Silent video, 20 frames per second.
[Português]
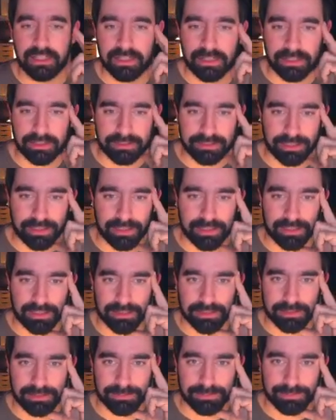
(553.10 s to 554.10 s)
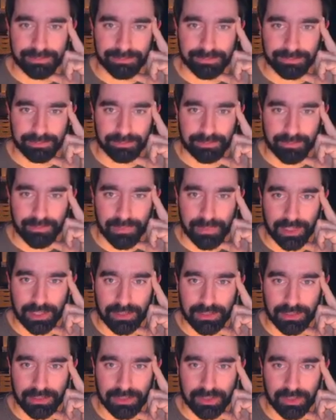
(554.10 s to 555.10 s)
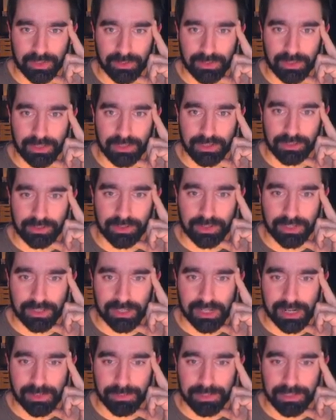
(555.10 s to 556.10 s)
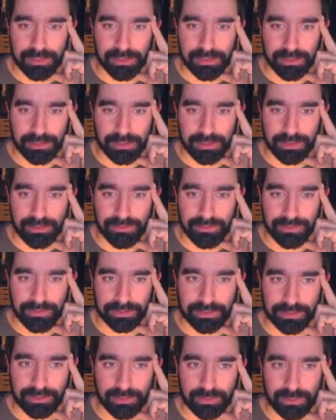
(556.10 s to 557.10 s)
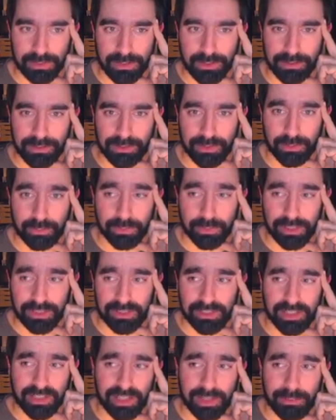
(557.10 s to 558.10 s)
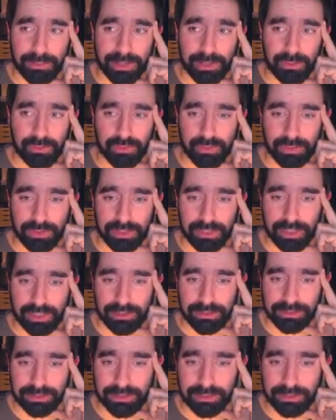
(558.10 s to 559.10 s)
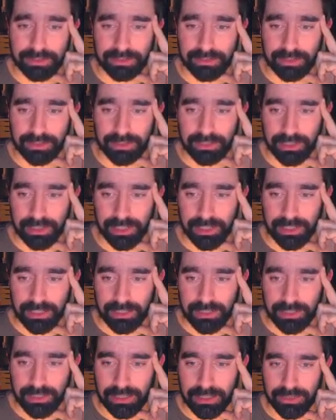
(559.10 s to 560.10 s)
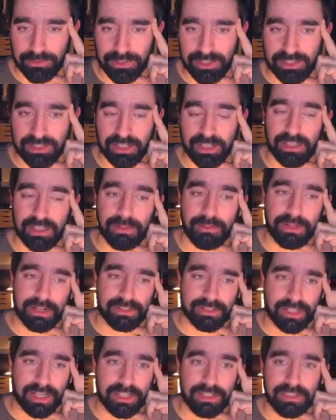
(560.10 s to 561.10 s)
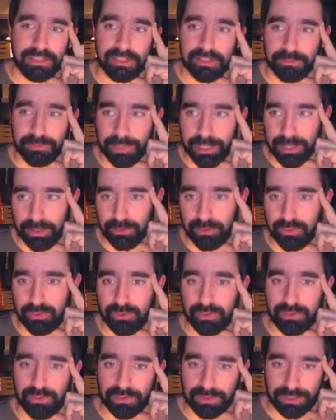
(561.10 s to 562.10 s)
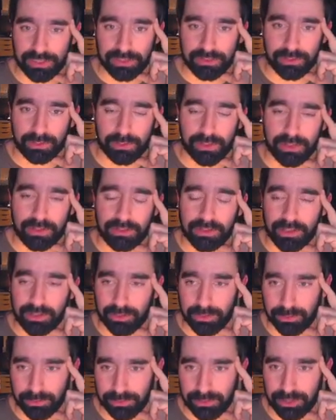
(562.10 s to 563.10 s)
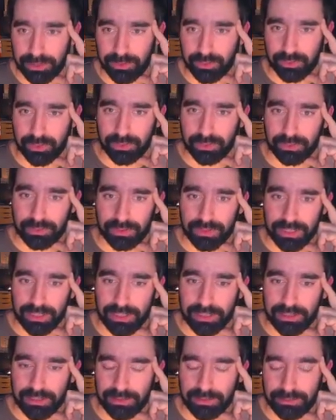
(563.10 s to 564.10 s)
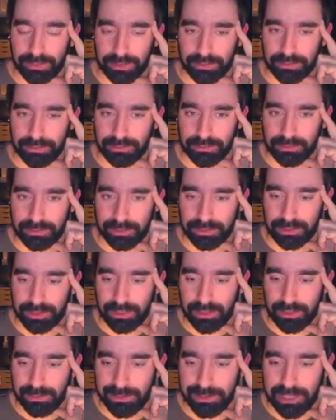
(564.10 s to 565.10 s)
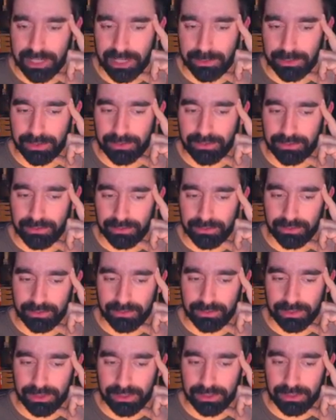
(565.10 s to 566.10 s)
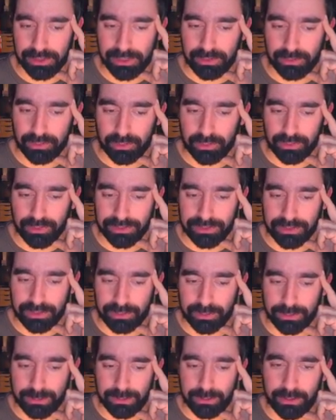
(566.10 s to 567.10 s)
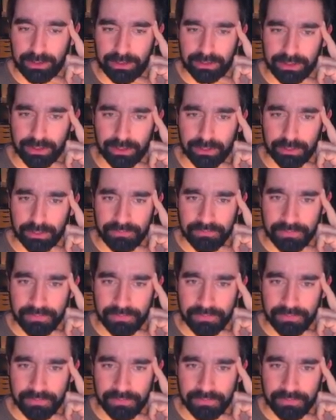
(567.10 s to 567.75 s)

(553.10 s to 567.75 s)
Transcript: na cena de, das substituições rápidas e faço a substituição, porque isto até para o jogo, até é interessante assim. Em vez de estar aí às táticas, parar o jogo, fazer a substituição, meter o jogo, pronto, assim é mais rápido. Clico no fazer substituição,